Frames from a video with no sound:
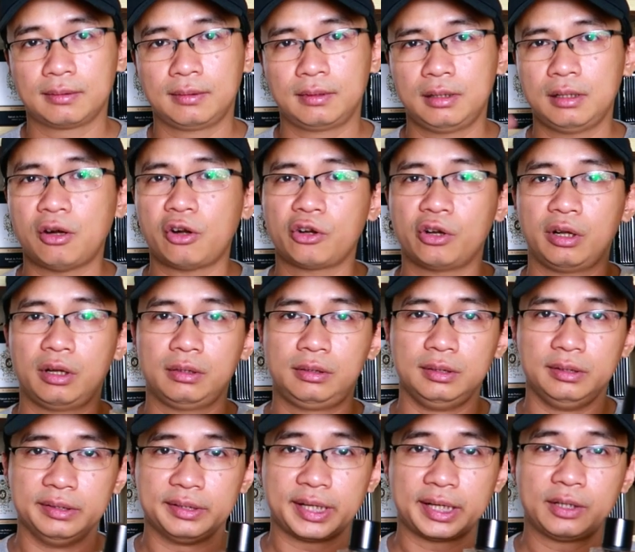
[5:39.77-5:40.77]
cứ order
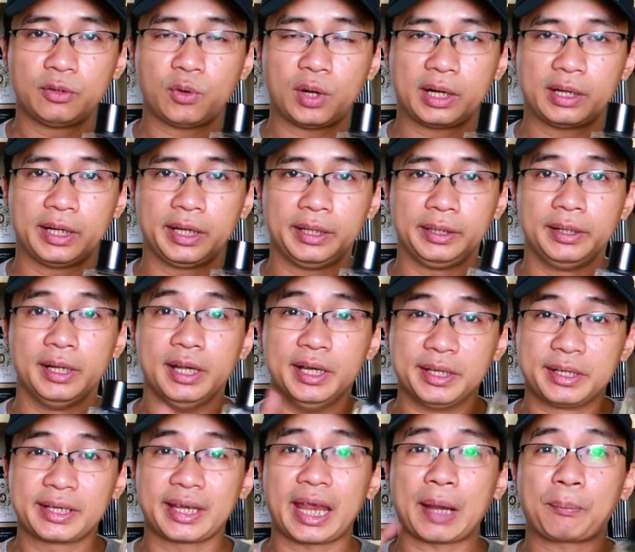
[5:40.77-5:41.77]
thử chai nước hoa này để
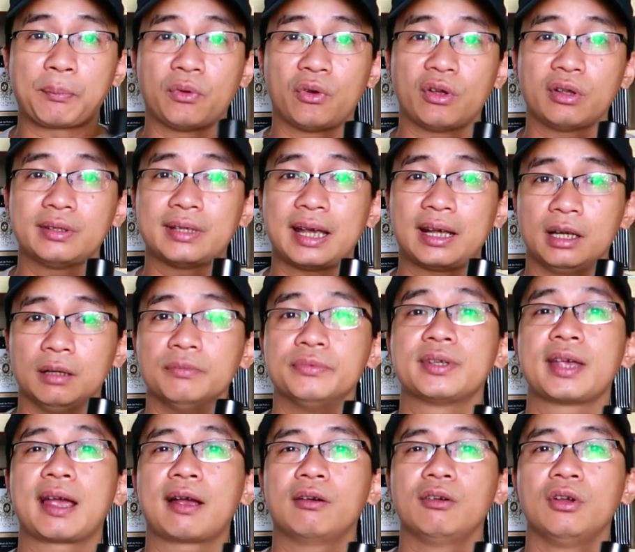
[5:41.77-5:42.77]
xem nó ra làm
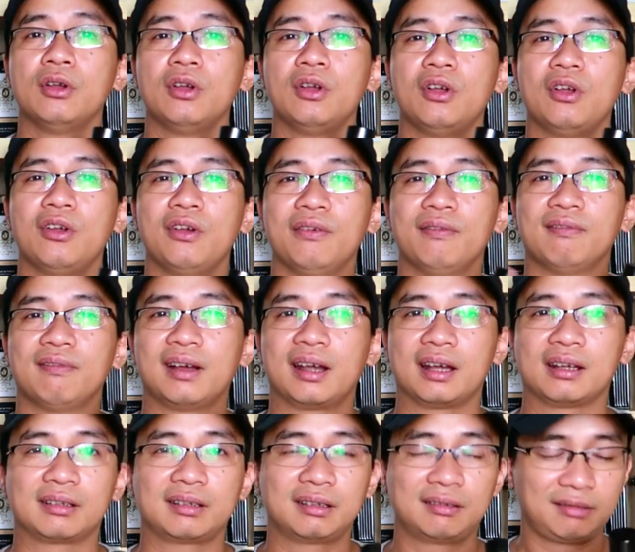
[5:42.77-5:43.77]
sao.
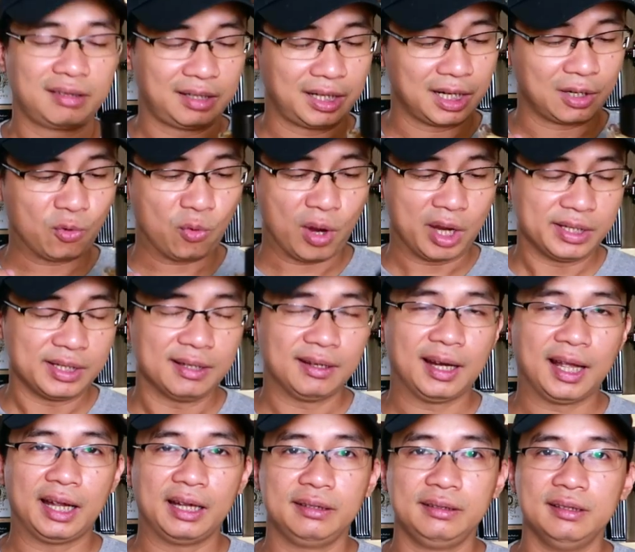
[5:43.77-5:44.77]
Và kết quả nhận
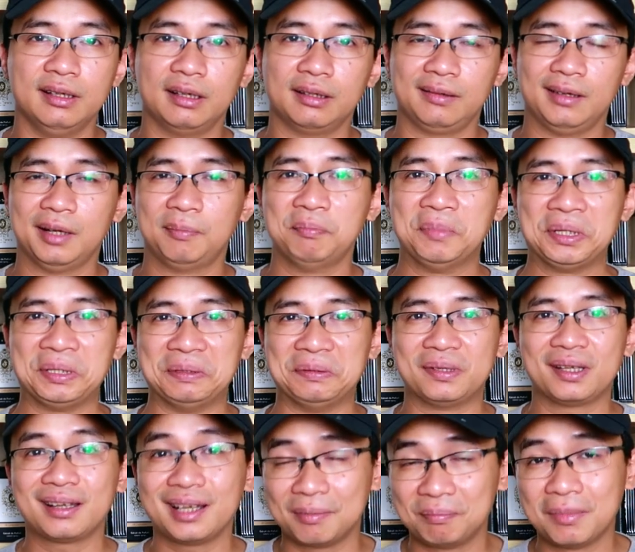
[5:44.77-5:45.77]
lại được là mình
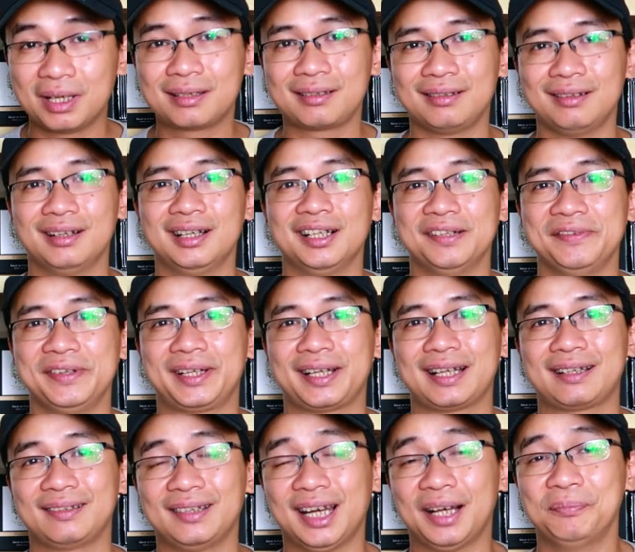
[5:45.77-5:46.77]
rất là bất ngờ với
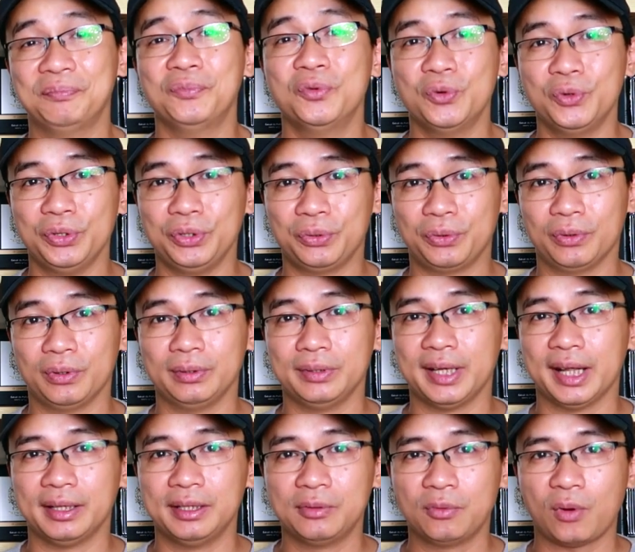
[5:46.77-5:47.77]
cách làm mùi của
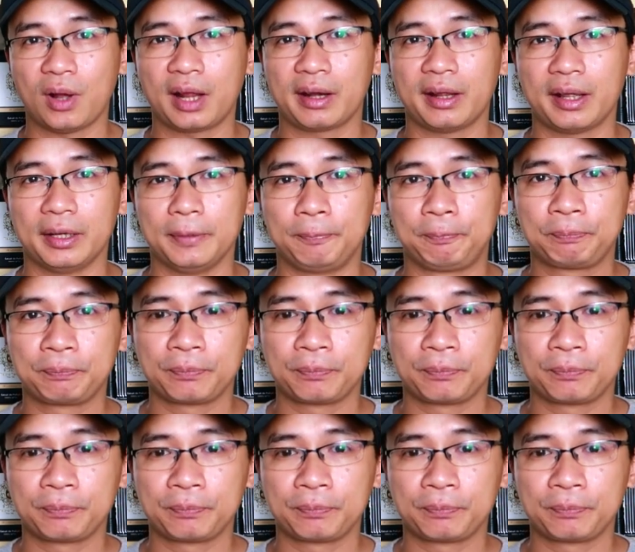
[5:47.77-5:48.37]
nhà nước hoa này.